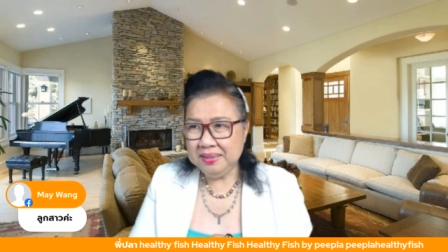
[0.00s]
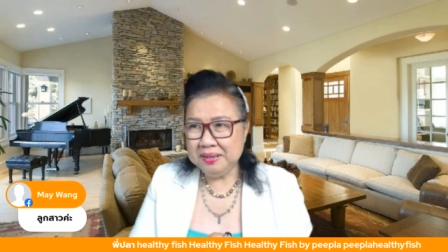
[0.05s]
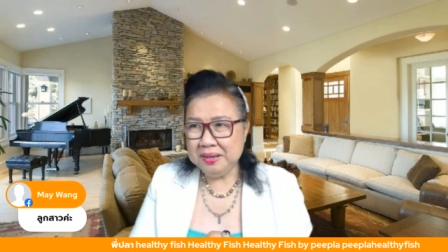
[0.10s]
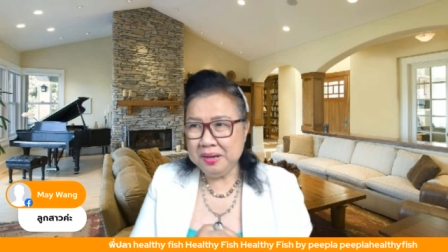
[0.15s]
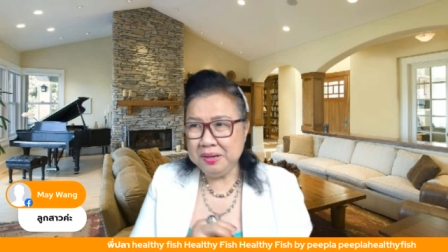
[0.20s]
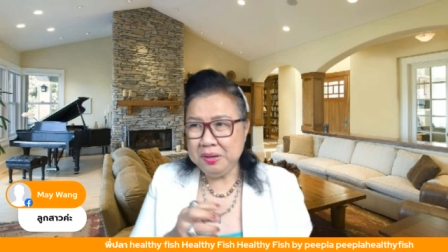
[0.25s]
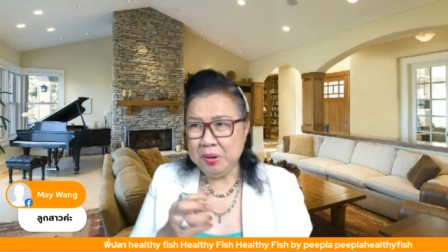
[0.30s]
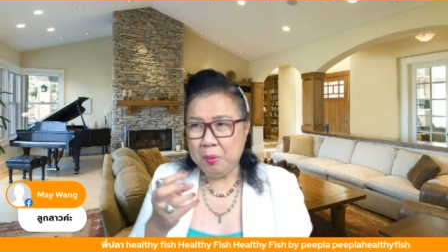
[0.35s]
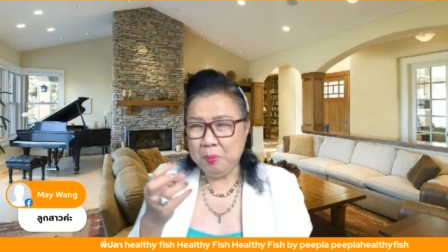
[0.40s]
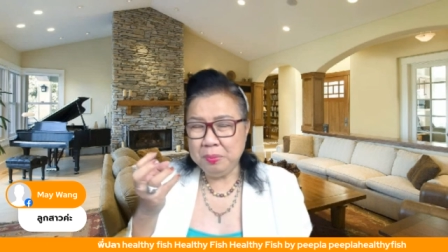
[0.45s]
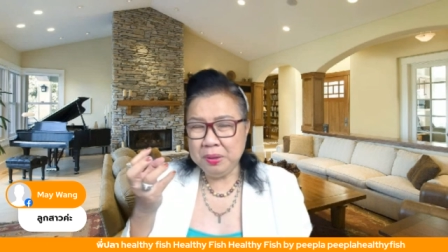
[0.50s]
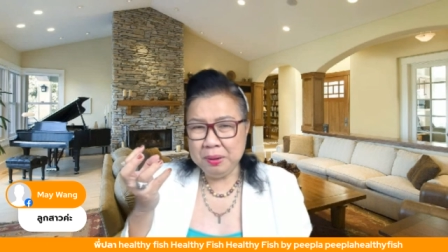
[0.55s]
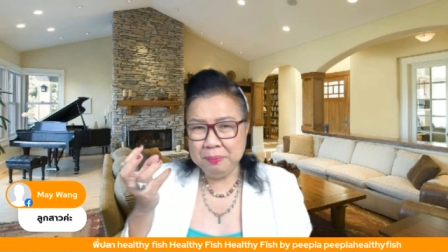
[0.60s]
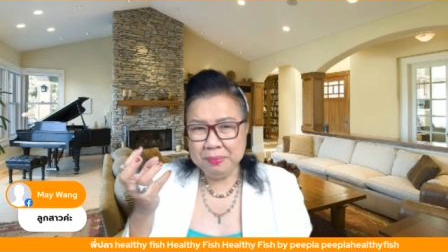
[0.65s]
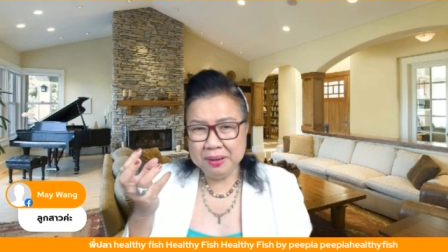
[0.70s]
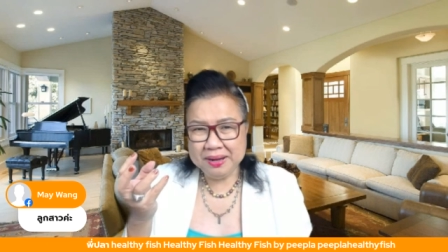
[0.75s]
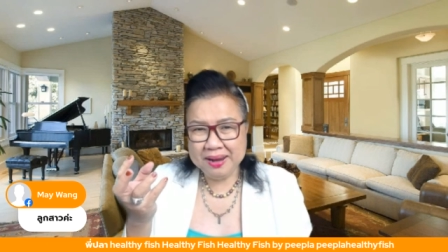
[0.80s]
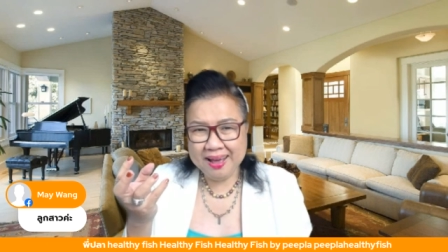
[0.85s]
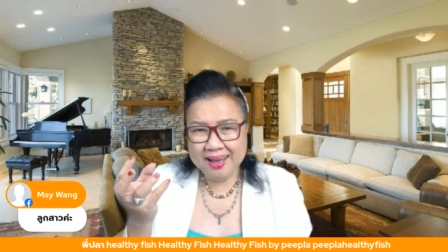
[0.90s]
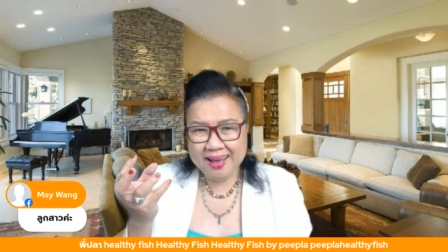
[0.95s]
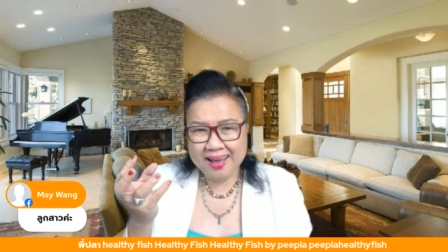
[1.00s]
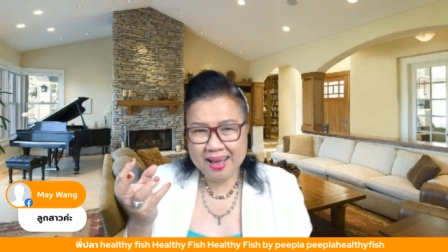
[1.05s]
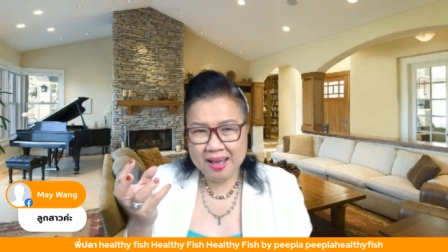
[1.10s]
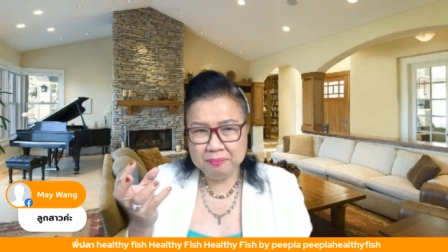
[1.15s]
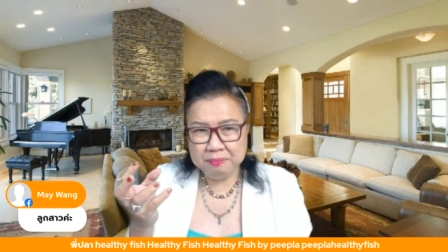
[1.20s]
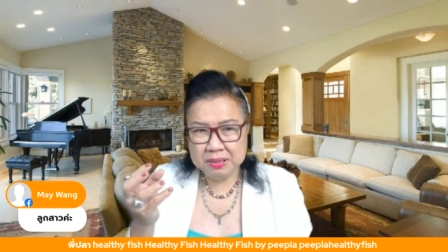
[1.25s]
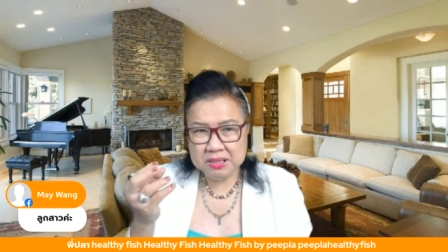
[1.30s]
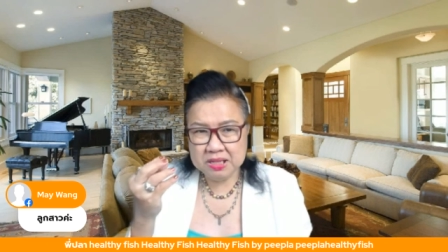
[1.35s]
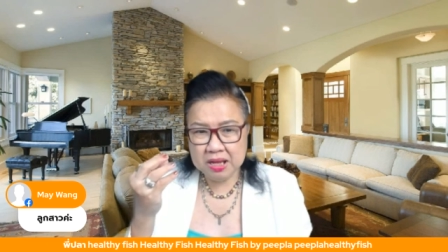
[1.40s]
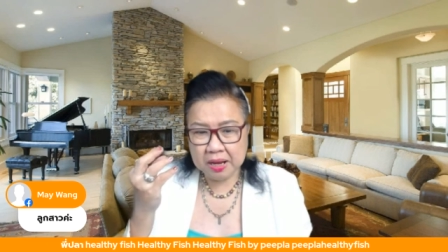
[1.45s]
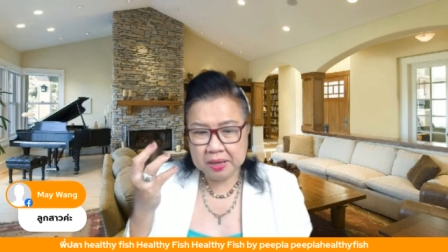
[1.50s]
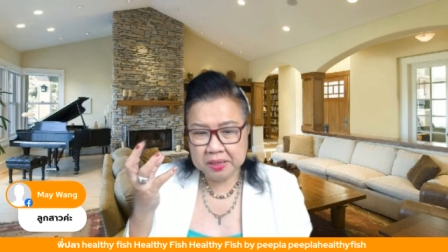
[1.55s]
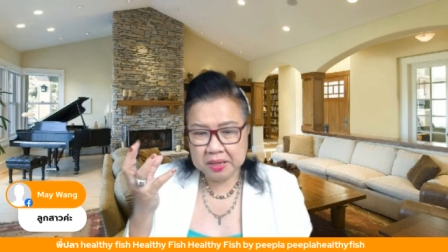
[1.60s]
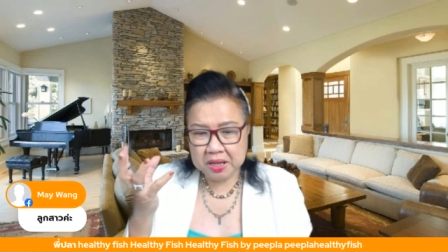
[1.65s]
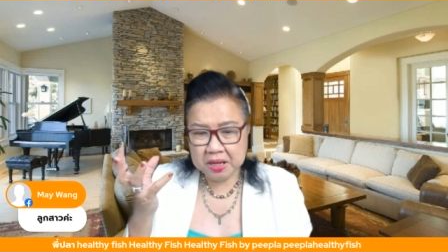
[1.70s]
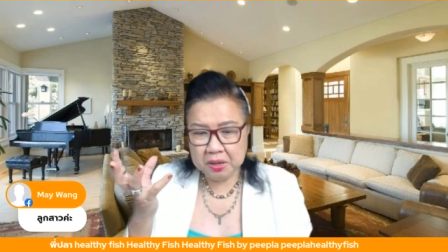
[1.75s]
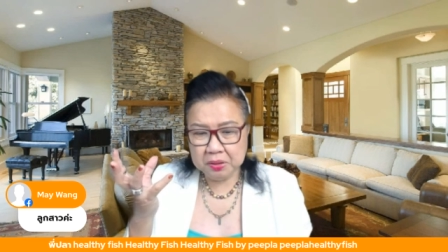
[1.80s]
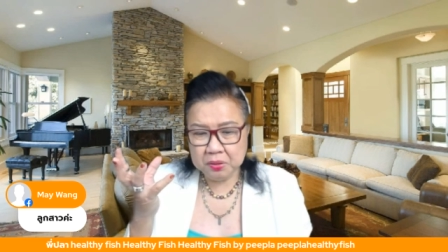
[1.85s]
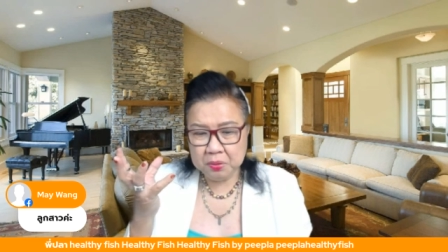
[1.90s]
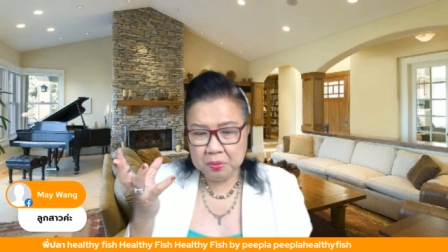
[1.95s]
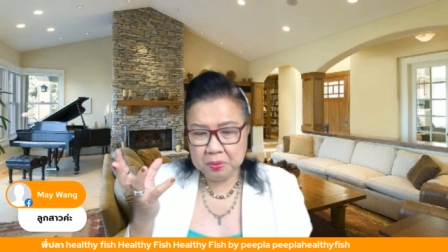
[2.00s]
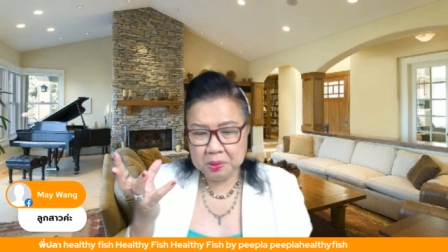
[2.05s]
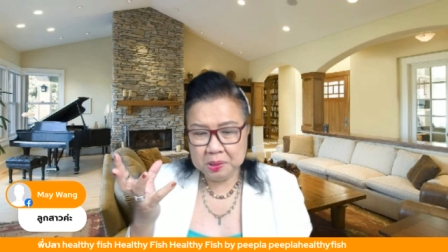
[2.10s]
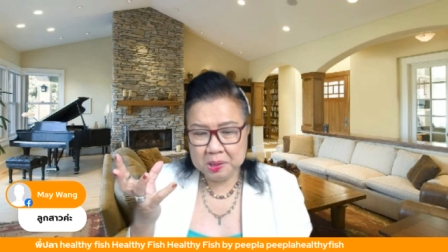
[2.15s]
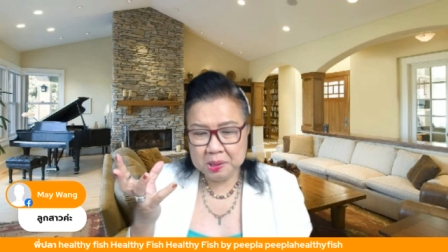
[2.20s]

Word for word: ขนมธรรมดามาจัดใส่กระทง